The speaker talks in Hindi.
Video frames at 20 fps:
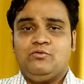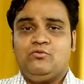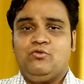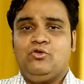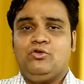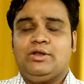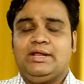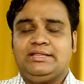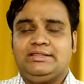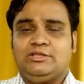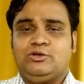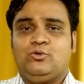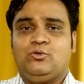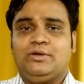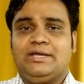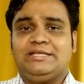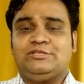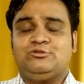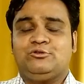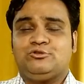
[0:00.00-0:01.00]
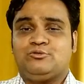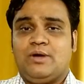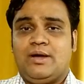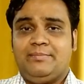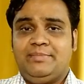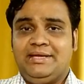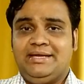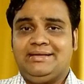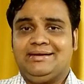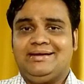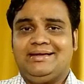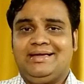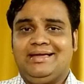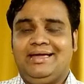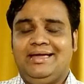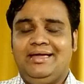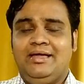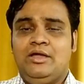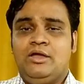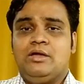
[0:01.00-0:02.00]
वो रत्नों के जो स्वामी ग्रह
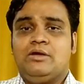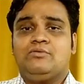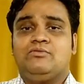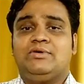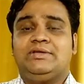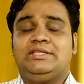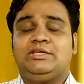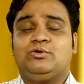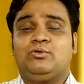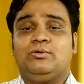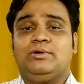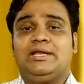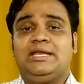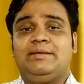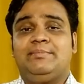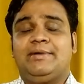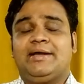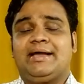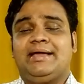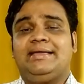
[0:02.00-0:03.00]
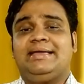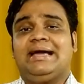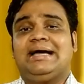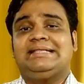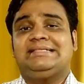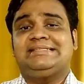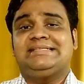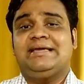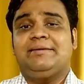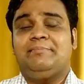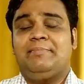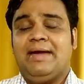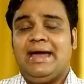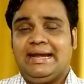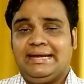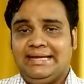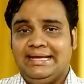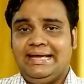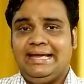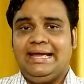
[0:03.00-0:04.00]
हैं वो यदि कुंडली में कहीं अच्छे
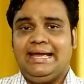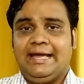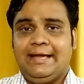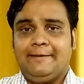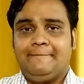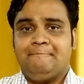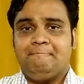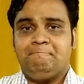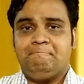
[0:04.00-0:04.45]
बैठे हैं